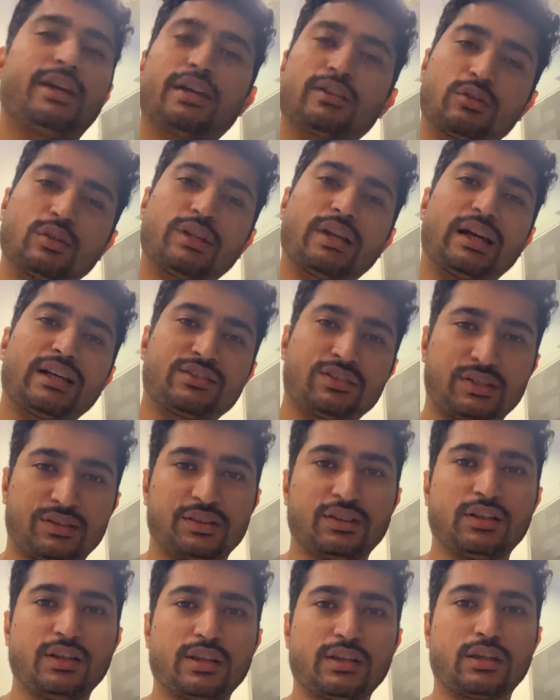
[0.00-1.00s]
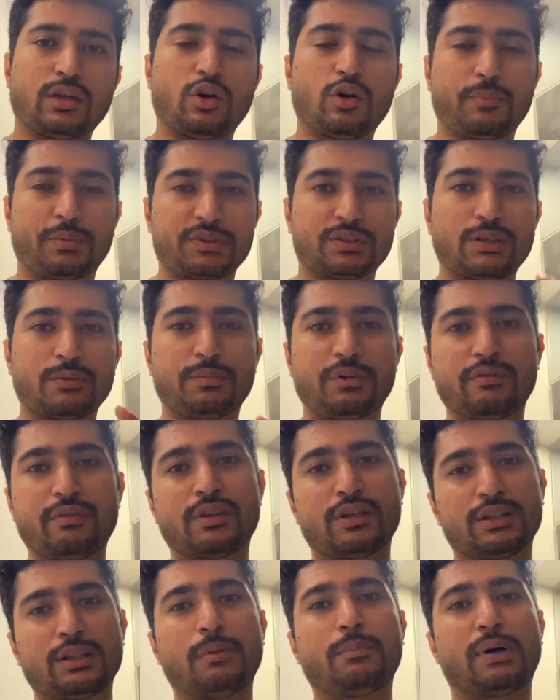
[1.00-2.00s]
एक तो यार चीजें लेके आओ ऊपर से बीवी
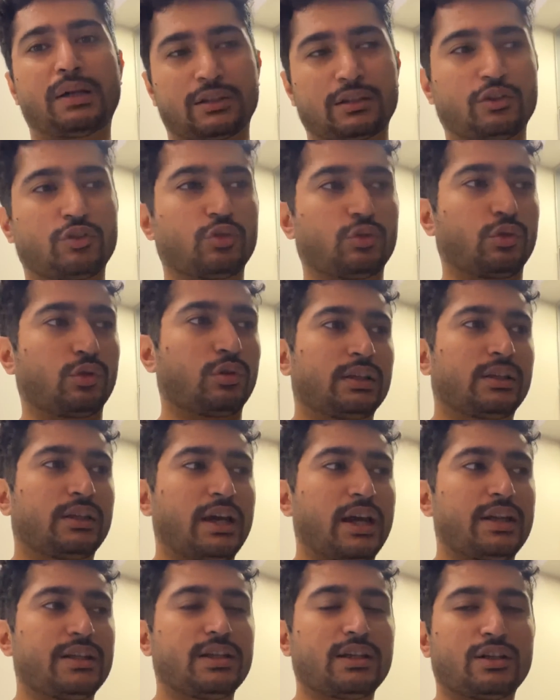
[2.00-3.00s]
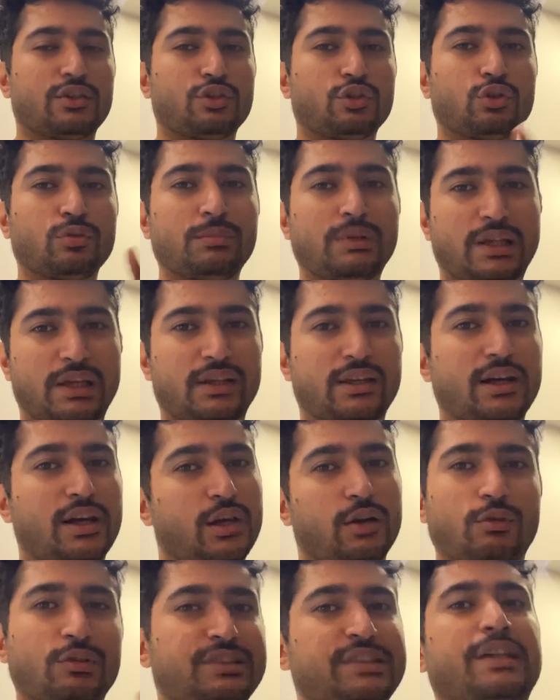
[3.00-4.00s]
की ना बातें सुनो कह रही है जो तुम लेके
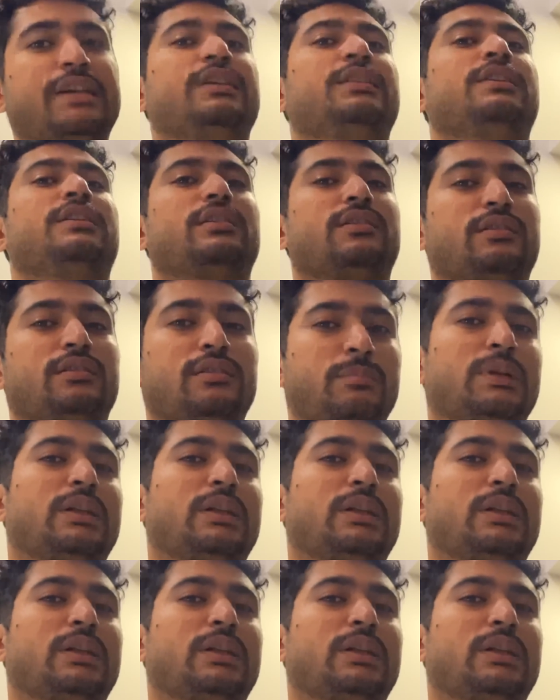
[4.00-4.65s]
आए वो सही नहीं है